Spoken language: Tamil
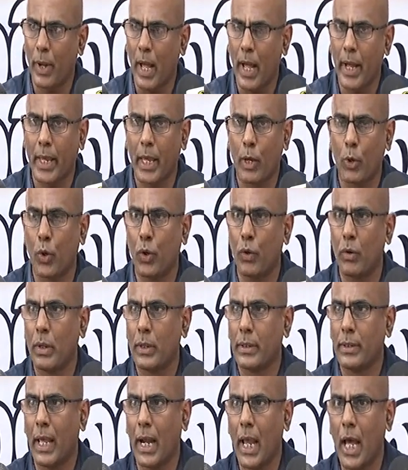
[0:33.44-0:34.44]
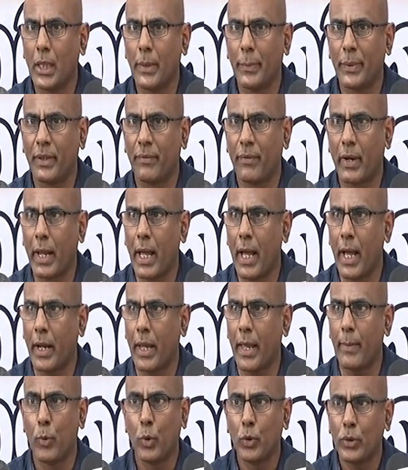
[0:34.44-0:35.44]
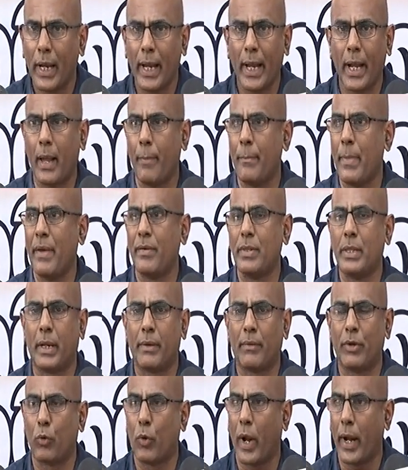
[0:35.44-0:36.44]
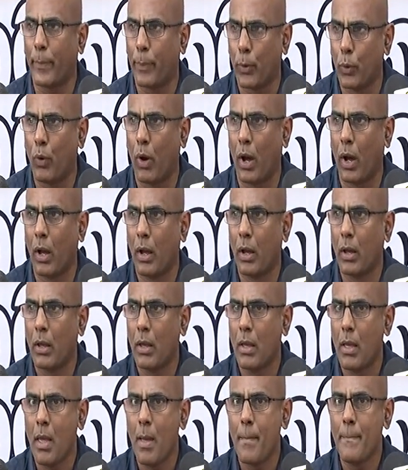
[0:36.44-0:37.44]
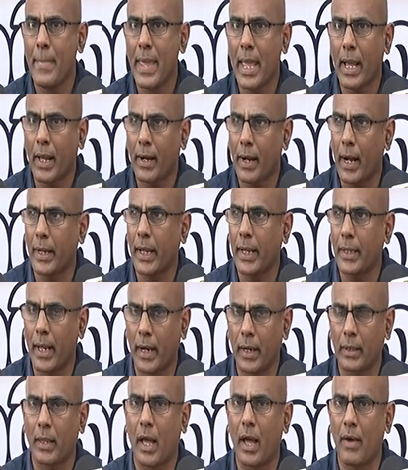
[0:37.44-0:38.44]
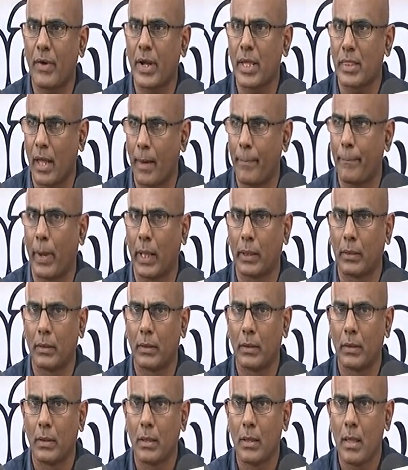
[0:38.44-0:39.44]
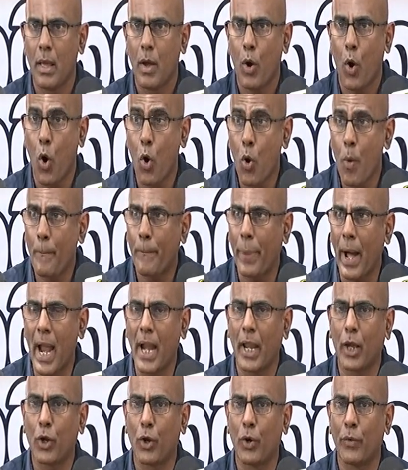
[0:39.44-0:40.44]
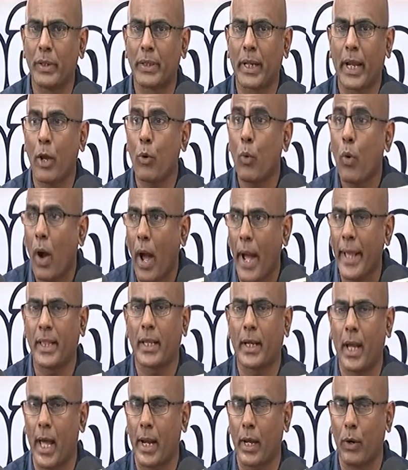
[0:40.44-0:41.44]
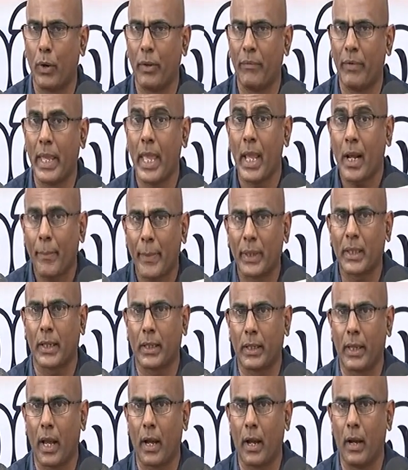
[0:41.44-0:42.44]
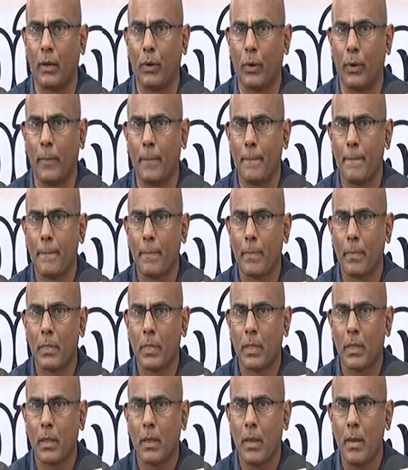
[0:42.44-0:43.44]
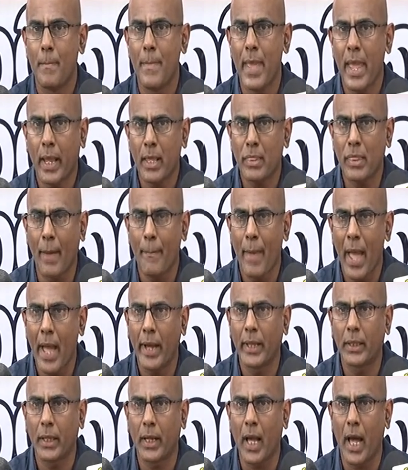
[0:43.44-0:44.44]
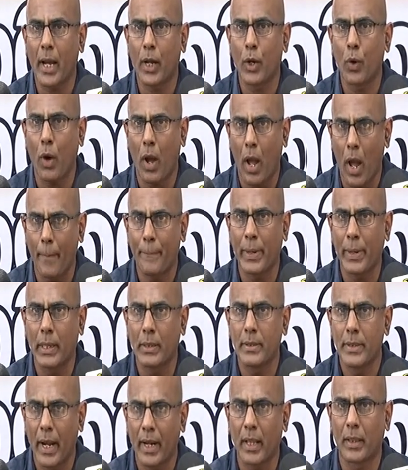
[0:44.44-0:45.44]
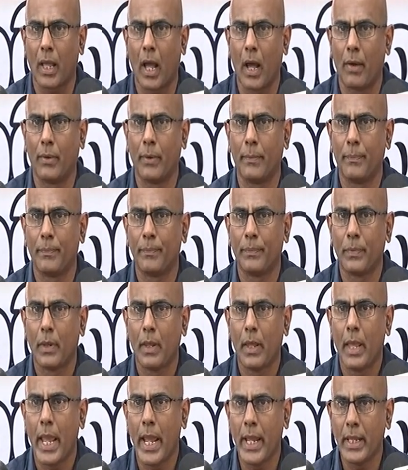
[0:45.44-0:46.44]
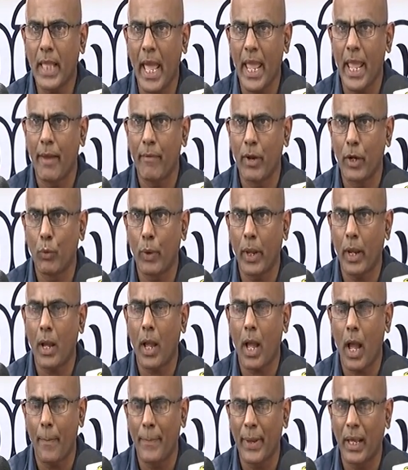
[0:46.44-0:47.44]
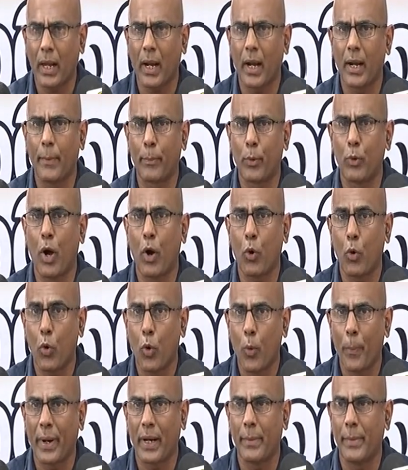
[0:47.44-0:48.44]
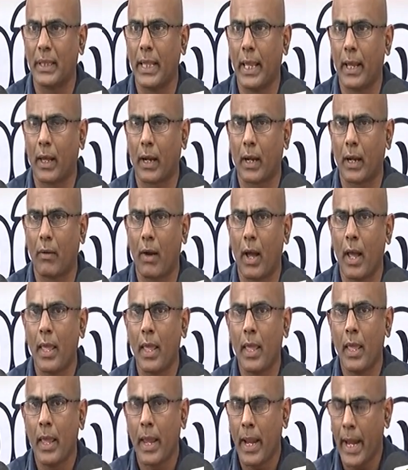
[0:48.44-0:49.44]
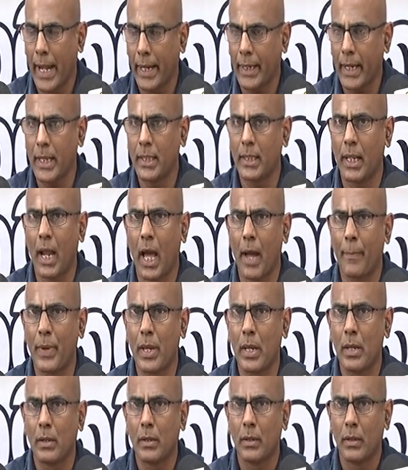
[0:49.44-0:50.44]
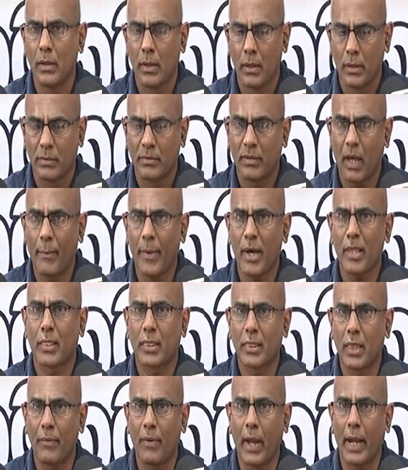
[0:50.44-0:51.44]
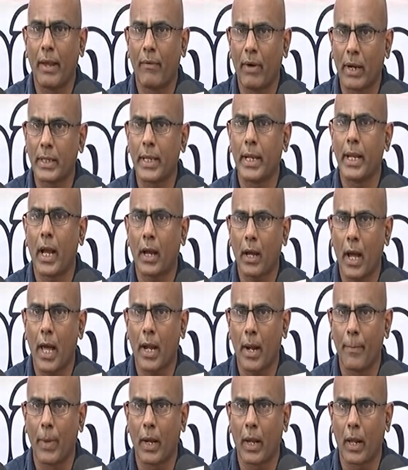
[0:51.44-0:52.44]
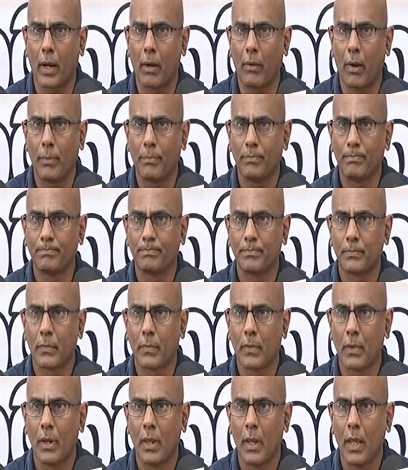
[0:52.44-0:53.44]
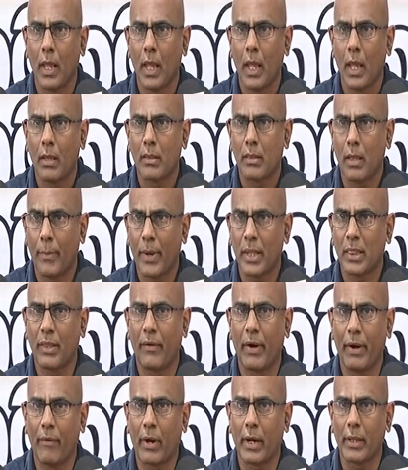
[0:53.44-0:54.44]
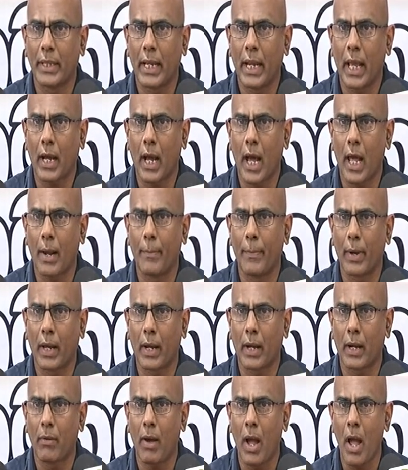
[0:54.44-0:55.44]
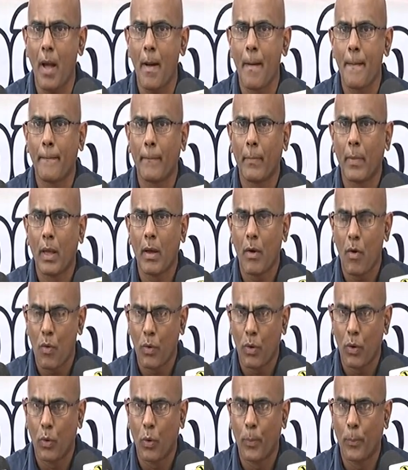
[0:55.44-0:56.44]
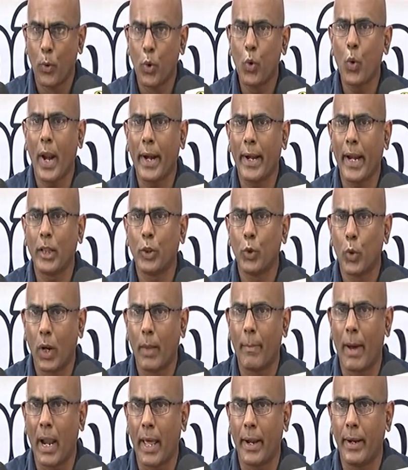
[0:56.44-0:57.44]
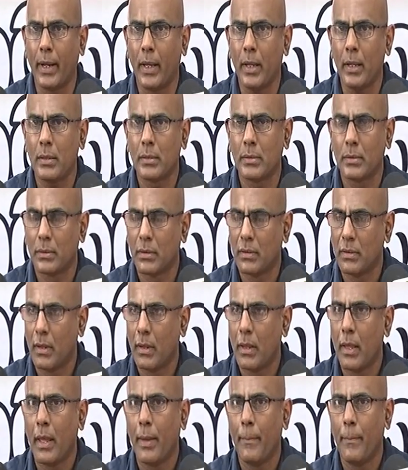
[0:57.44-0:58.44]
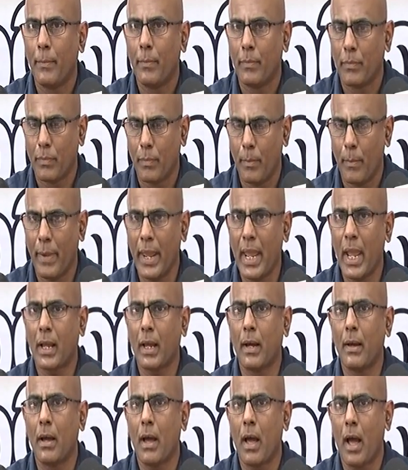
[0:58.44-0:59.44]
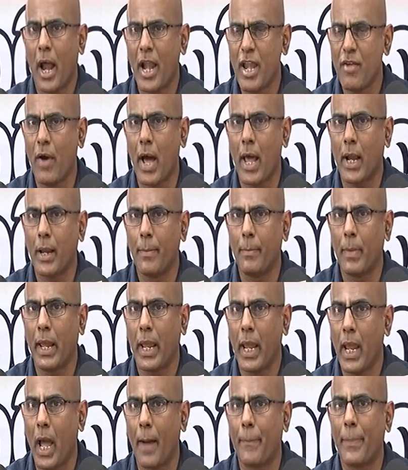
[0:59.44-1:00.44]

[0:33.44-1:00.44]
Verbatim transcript: இது அவர்களின் பெற்றோர்களின் சொத்து அல்ல இது பிரதமர் அல்லது ஜனாதிபதியின் சொத்தாக இருந்தால் இவ்வாறு விற்பனை செய்ய முடியும் இது நாட்டின் மக்களின் சொத்து அவர்கள் ஆட்சியாளர்கள் மாத்திரமே அவர்கள் உரிமையாளர்கள் அல்ல அதனை நினைவில் கொள்ள வேண்டும் இதன் உண்மையான உரிமையாளர் பொதுமக்களாகிய நாமே அதனால் எம்மால் முடிந்த அதிகபட்ச செயற்பாடுகளை முன்னெடுப்போம் அதனாலேயே நாளை பணி பகிஷ்கரிப்பை ஆரம்பிக்க உள்ளோம் முடியுமாயின் செயற்படுங்கள் நாம் எமது பொறுப்பை நிறைவேற்றுவோம் இந்த பணி பகிஷ்கரிப்பின் ஊடாக எரிபொருள்